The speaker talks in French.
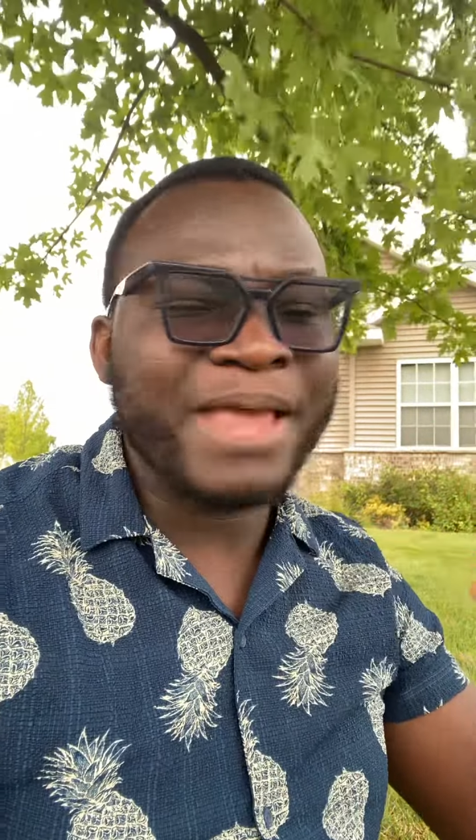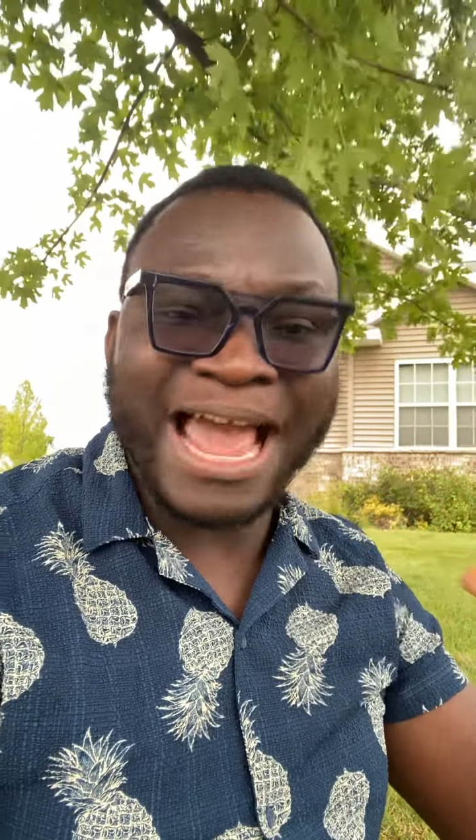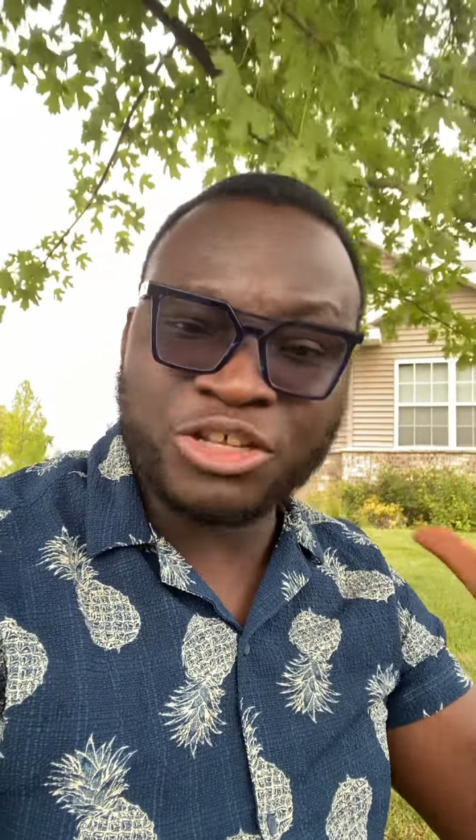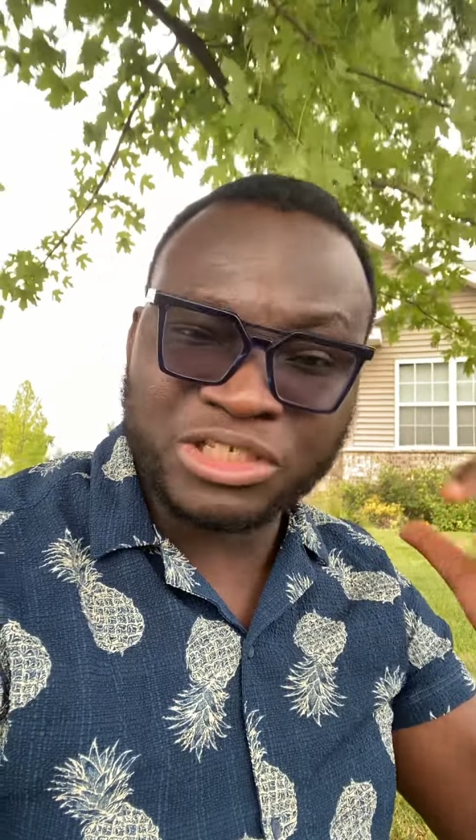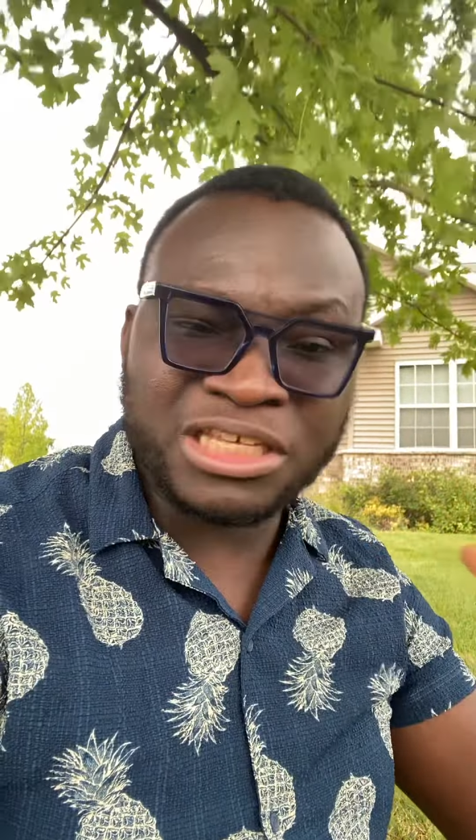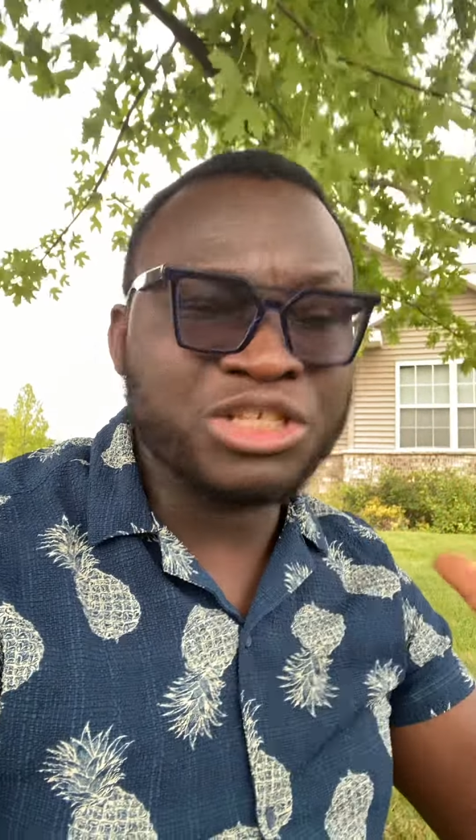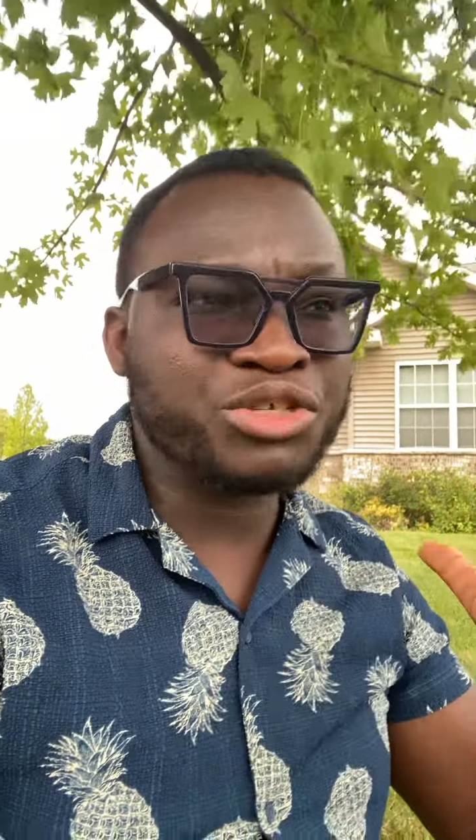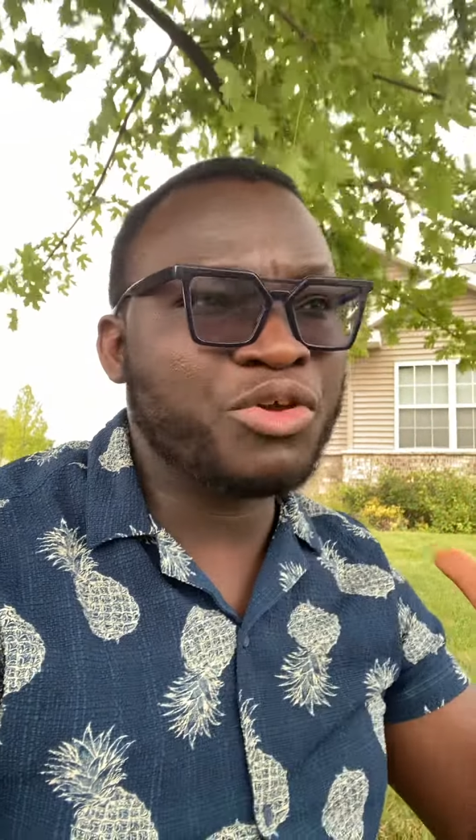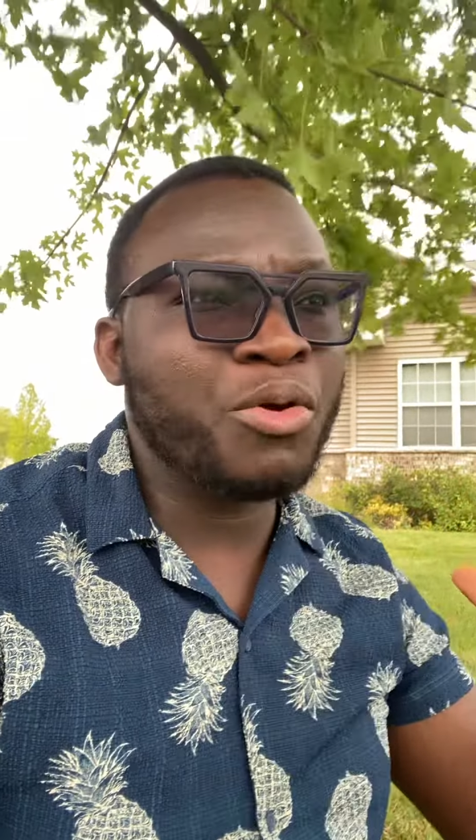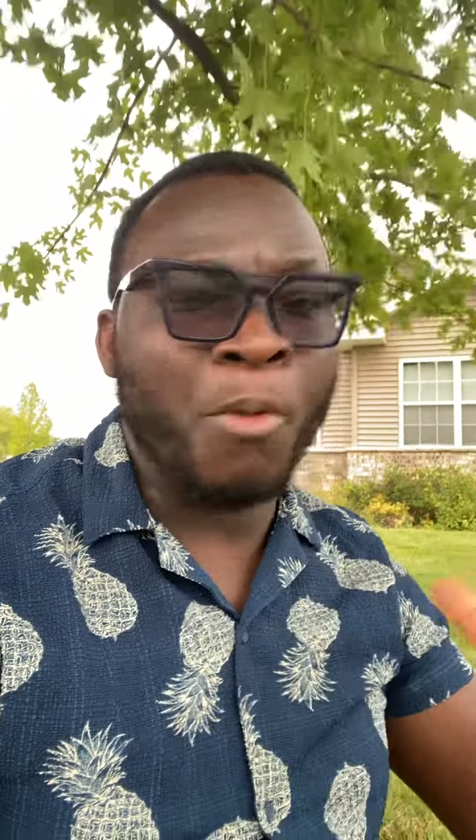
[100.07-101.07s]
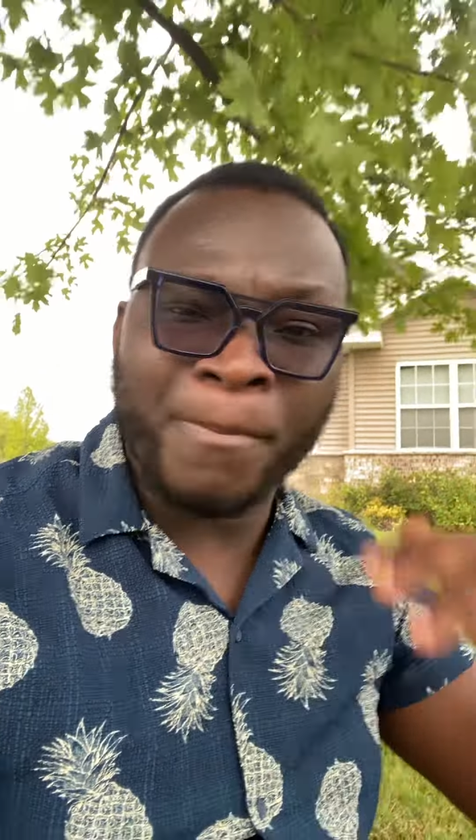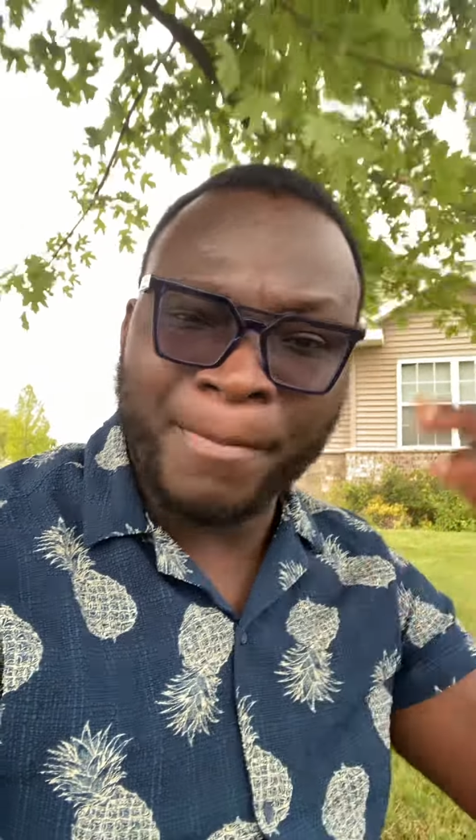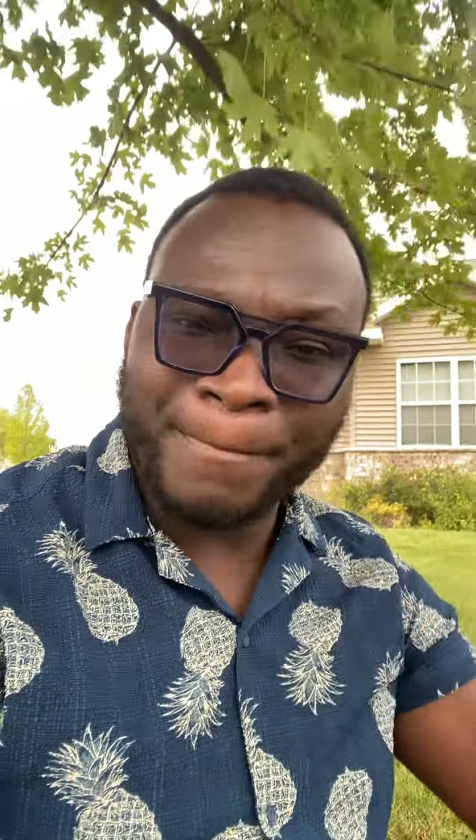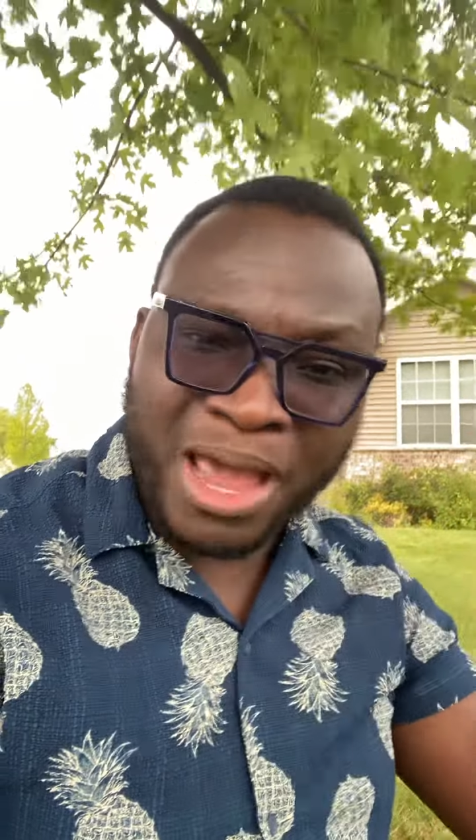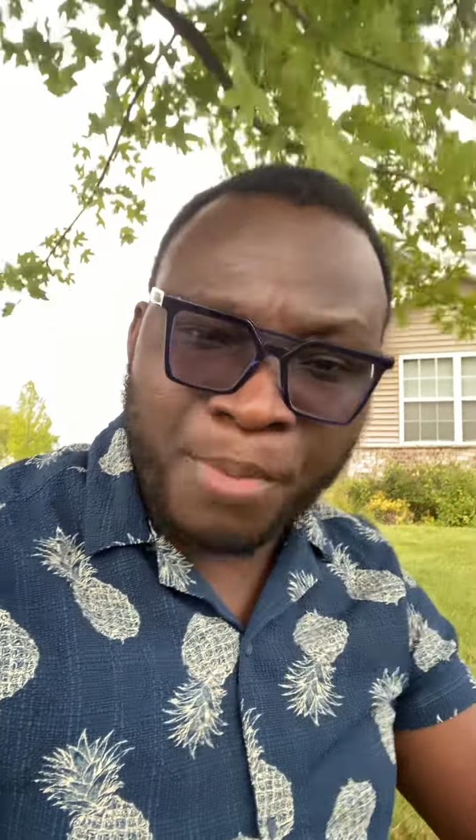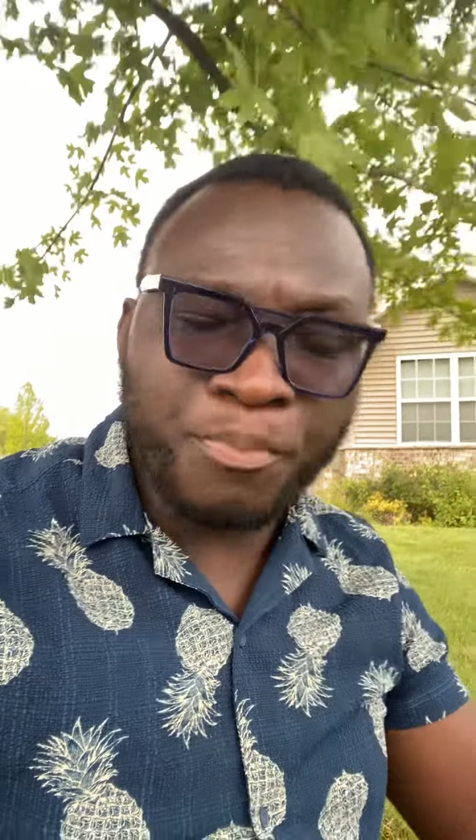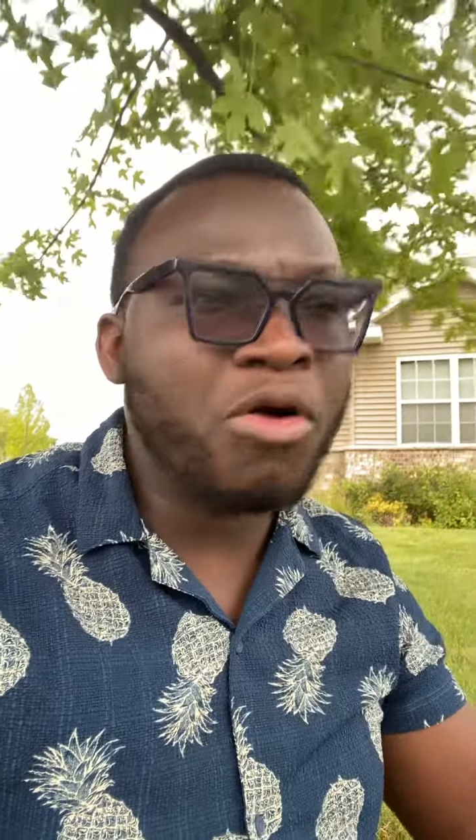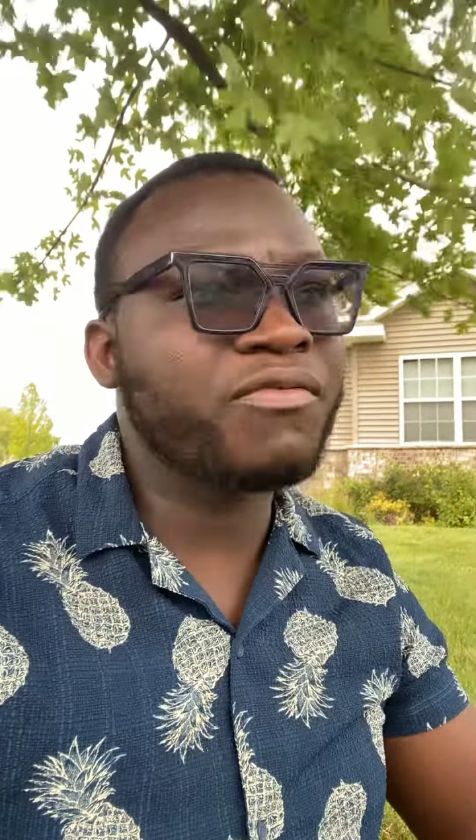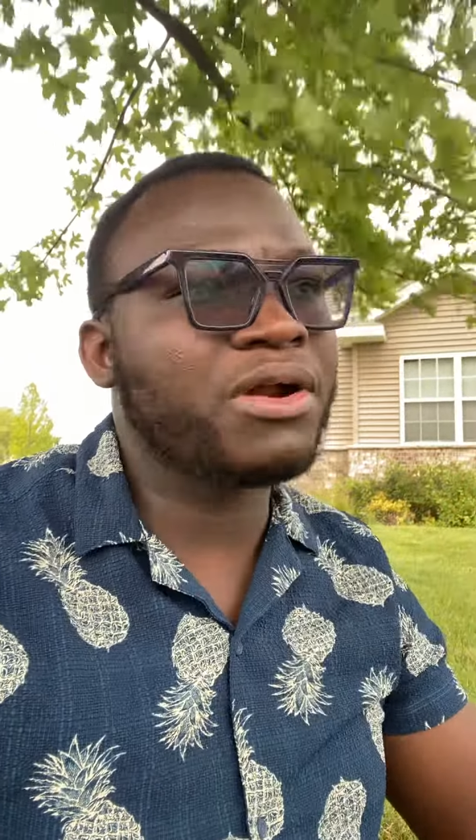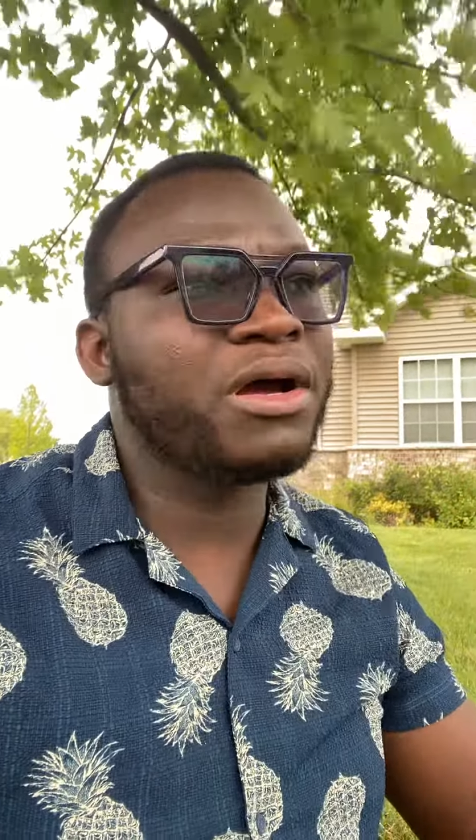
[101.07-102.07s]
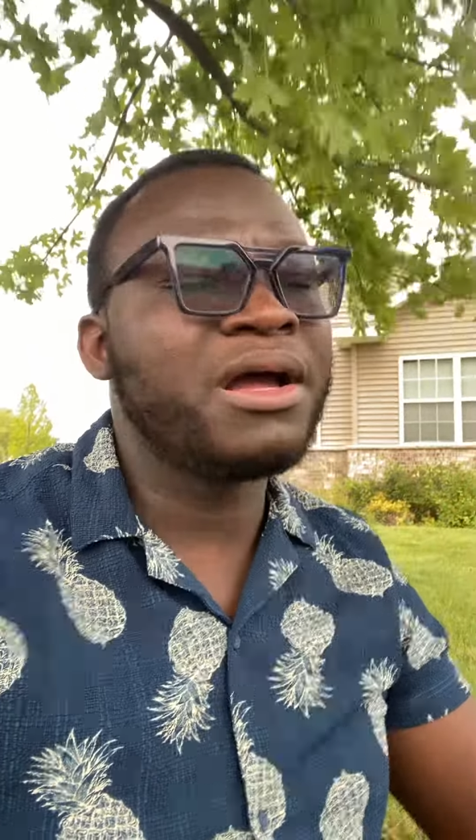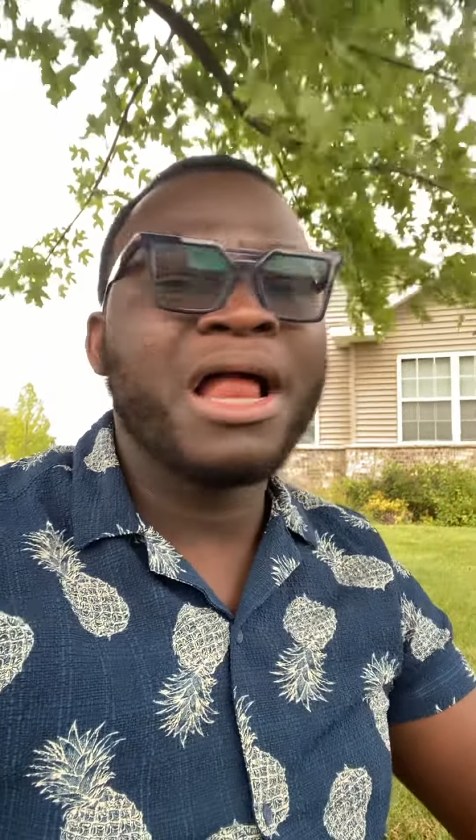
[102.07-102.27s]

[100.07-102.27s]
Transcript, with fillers: elles se disent que mon papa est pauvre,